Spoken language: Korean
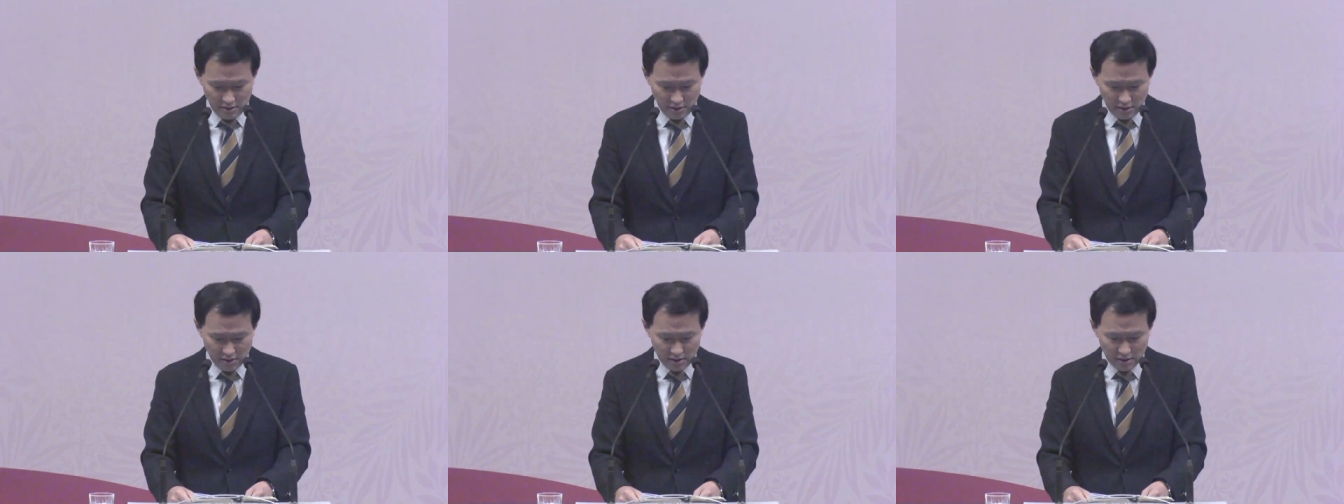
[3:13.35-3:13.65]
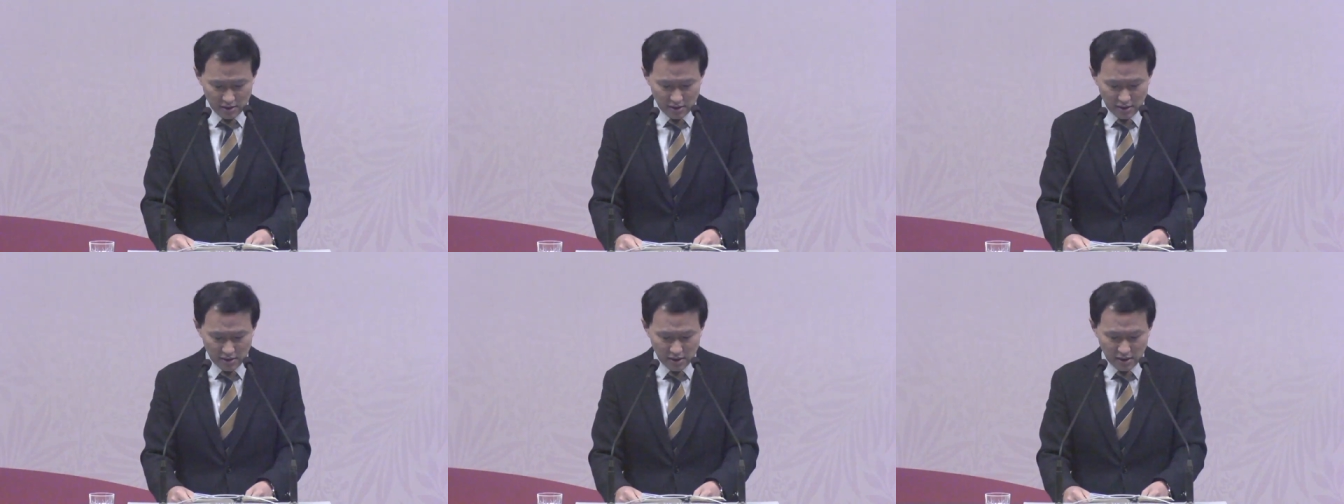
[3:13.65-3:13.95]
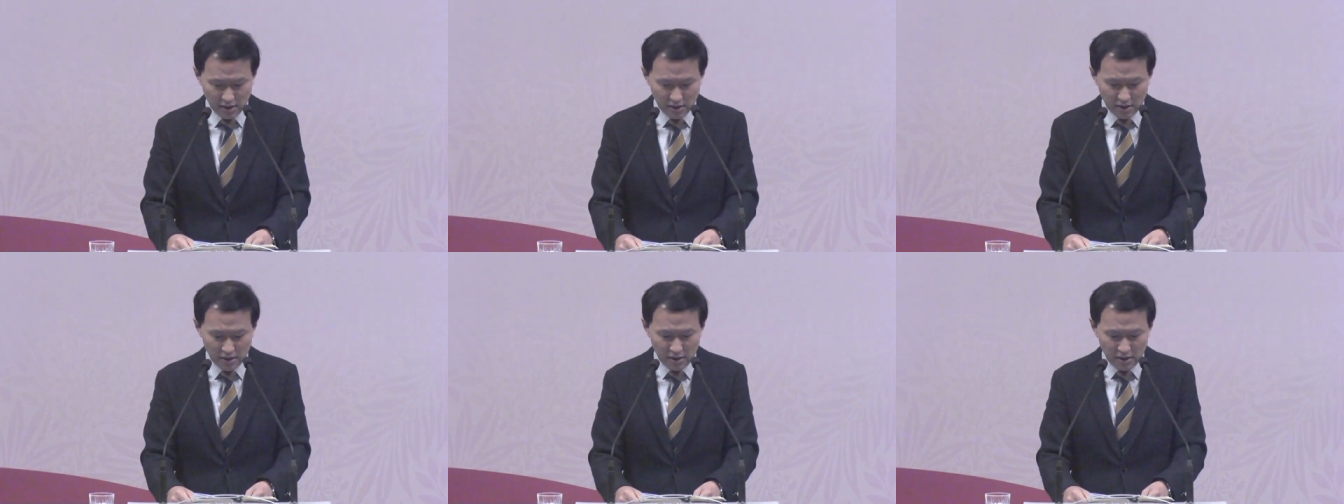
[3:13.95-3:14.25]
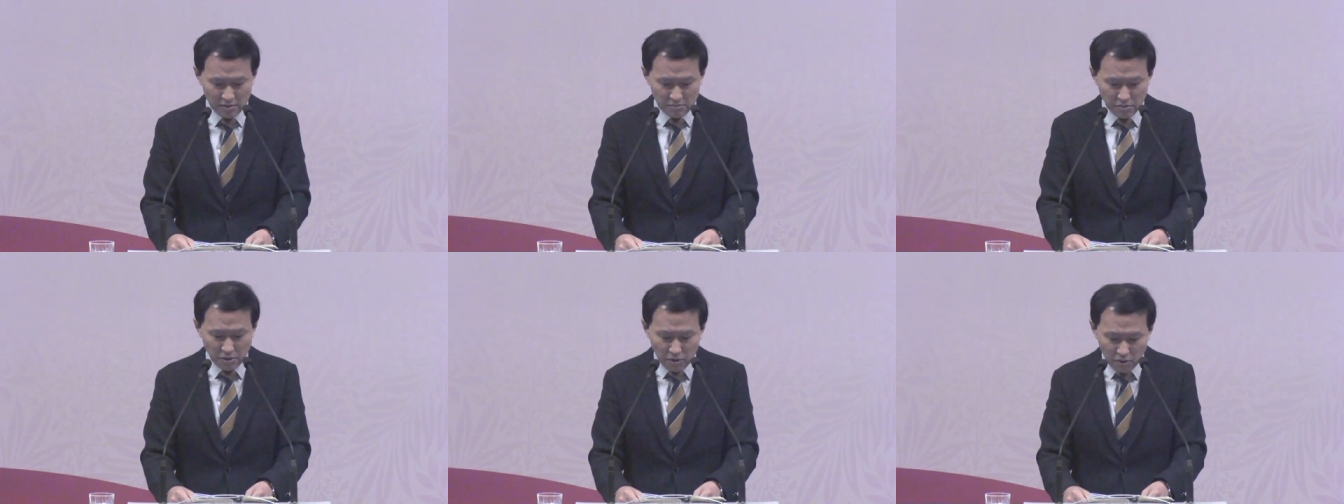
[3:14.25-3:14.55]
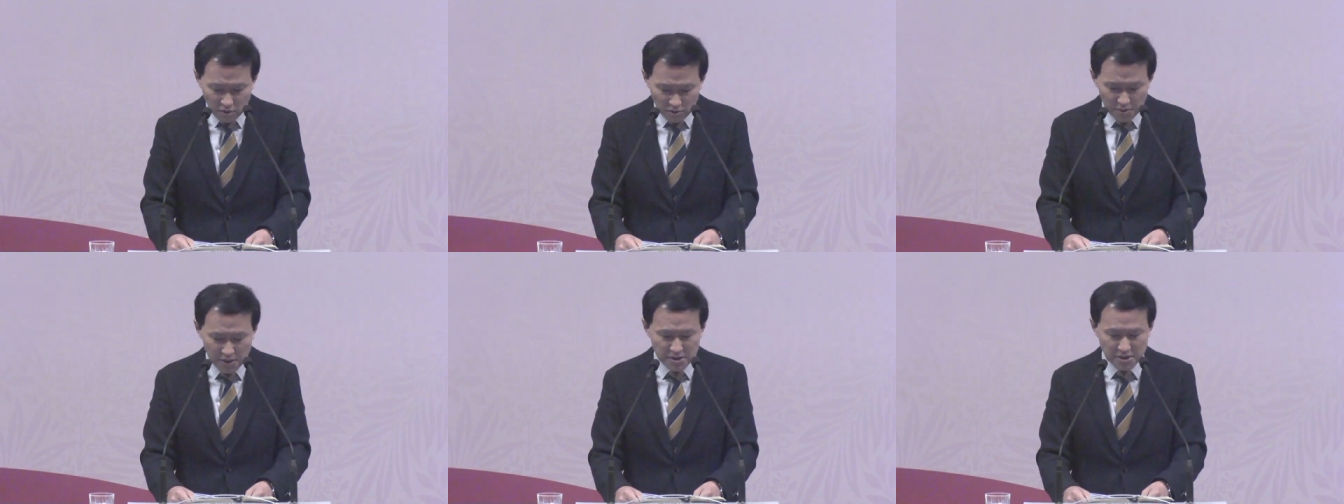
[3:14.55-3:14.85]
아, 그러니까
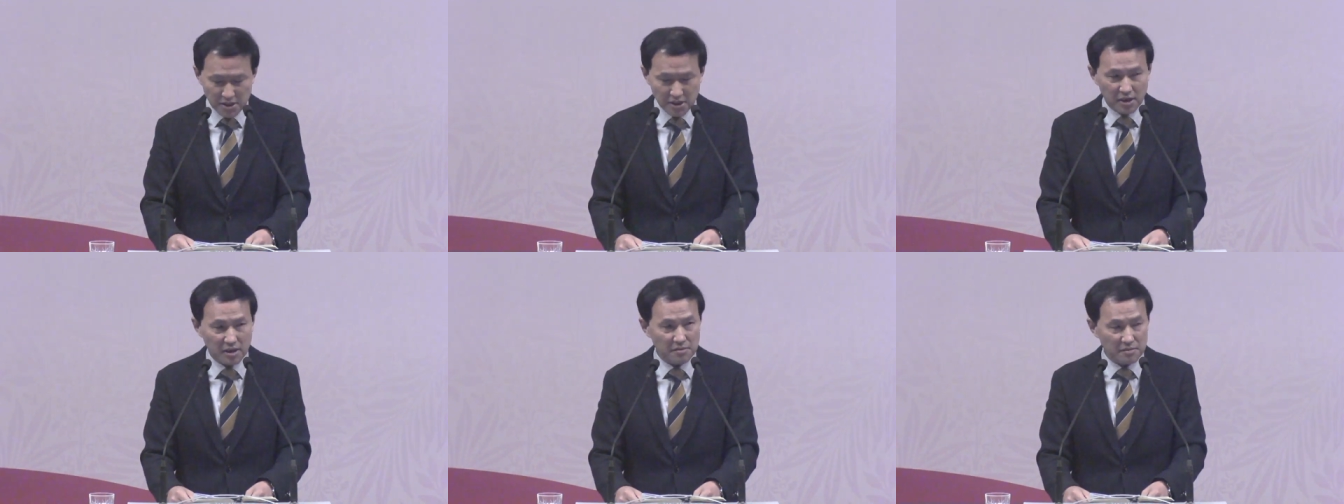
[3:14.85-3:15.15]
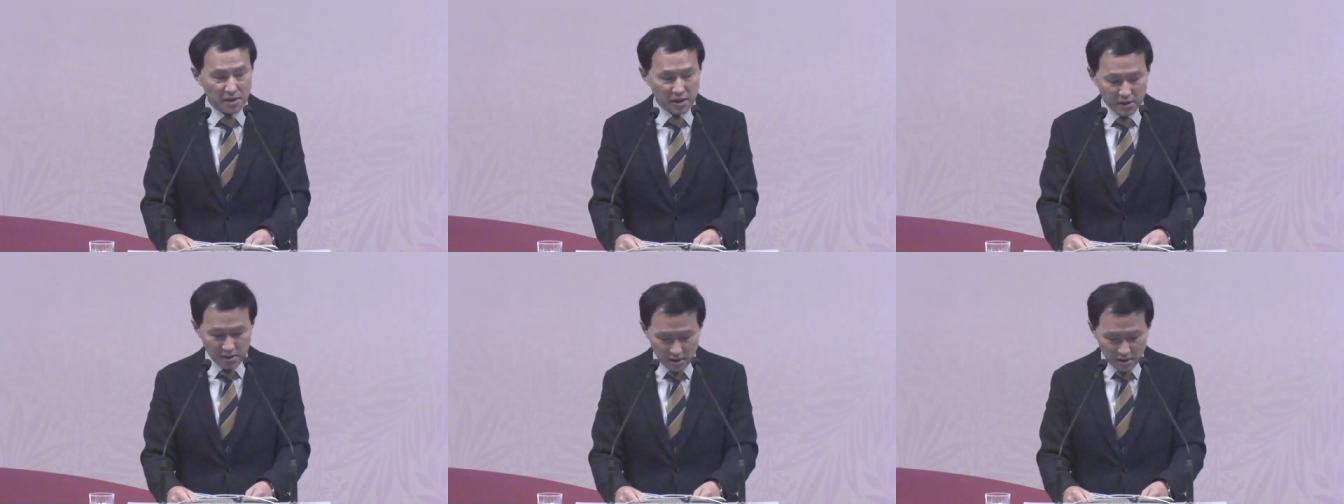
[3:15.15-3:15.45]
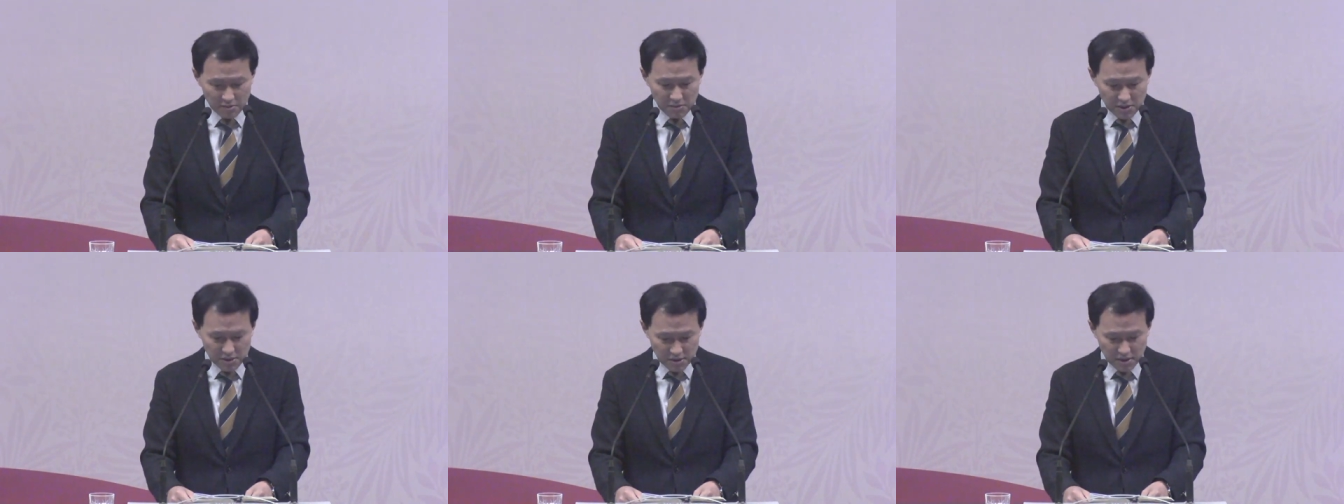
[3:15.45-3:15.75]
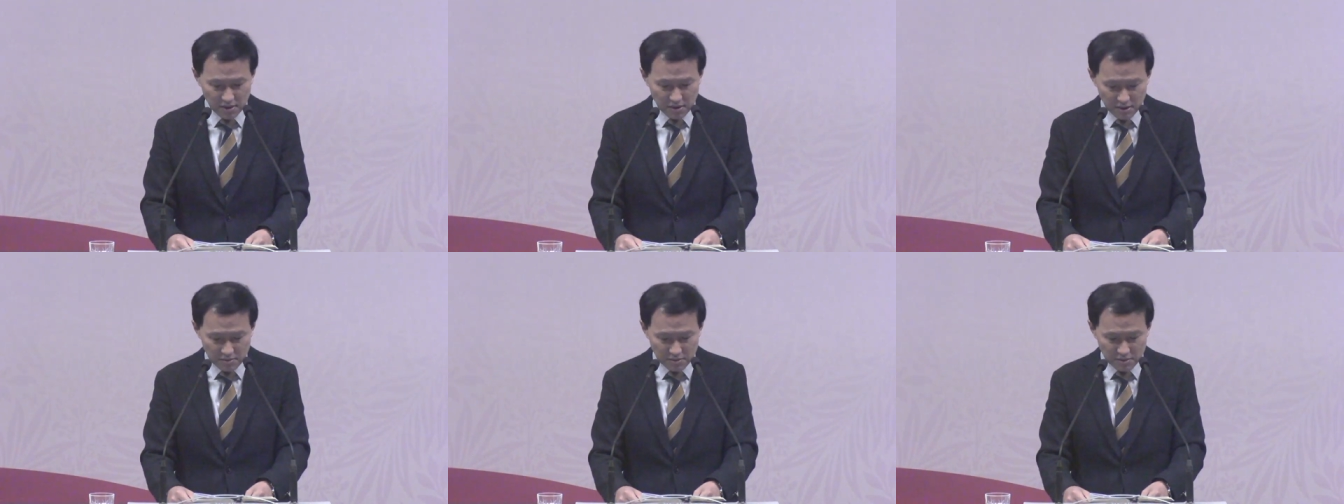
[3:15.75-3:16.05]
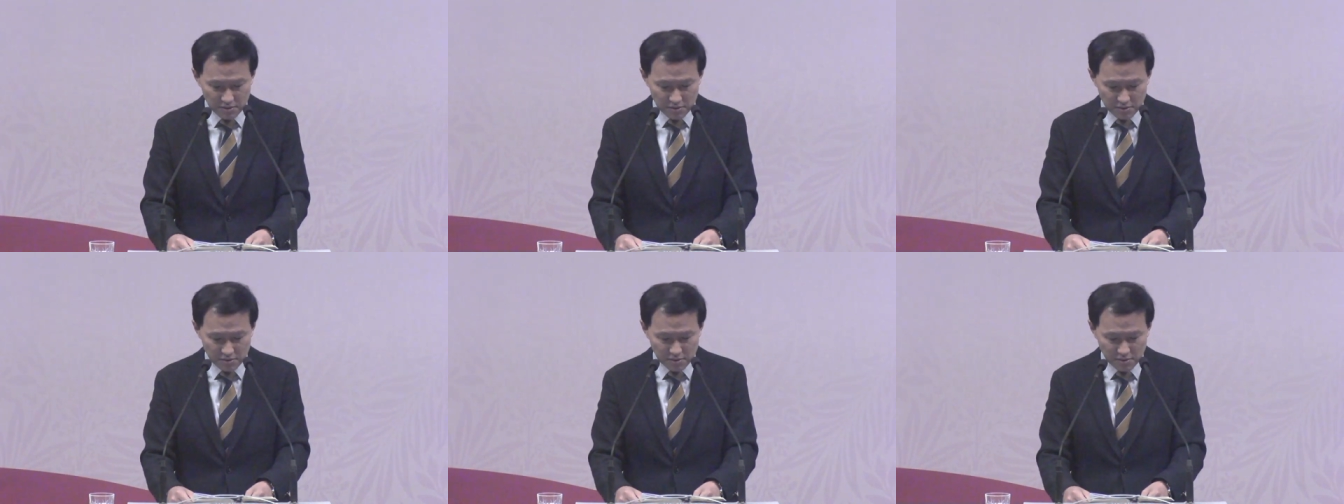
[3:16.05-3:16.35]
복음의 사람 하나님의
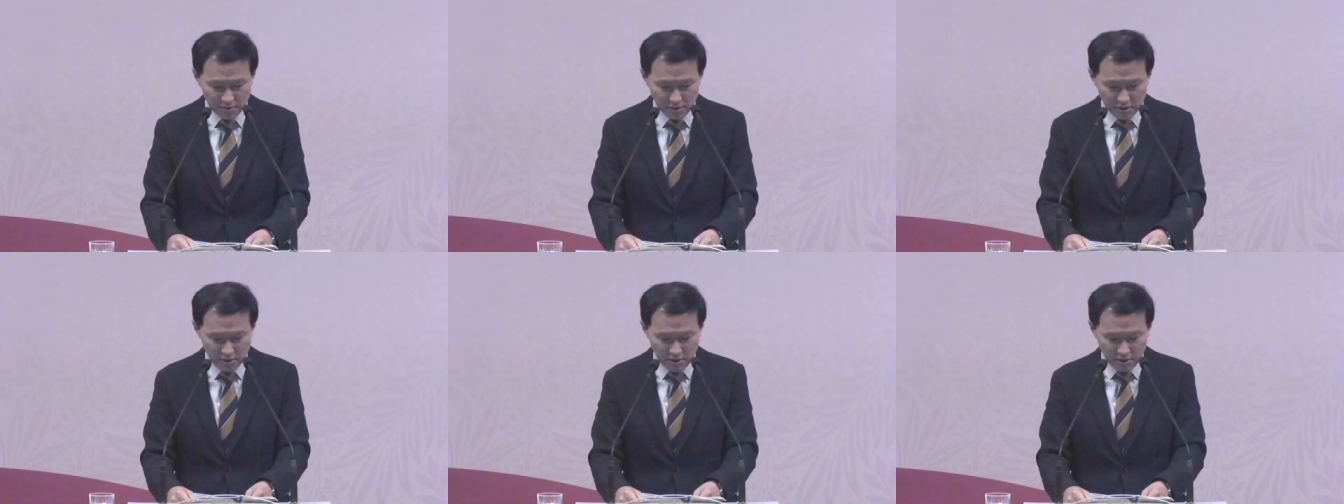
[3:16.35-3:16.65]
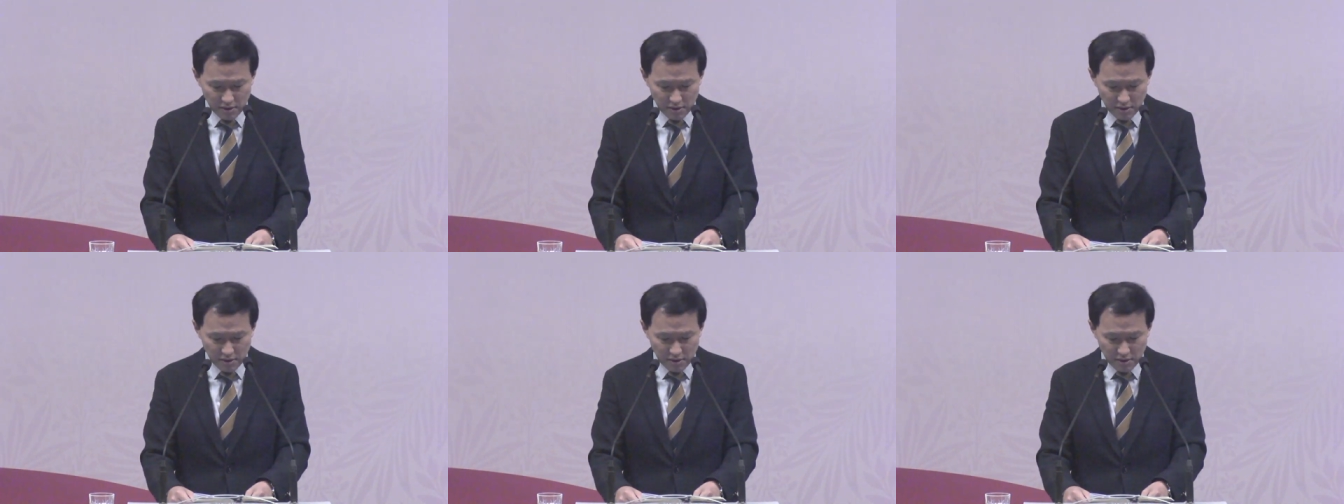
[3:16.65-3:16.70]
사람으로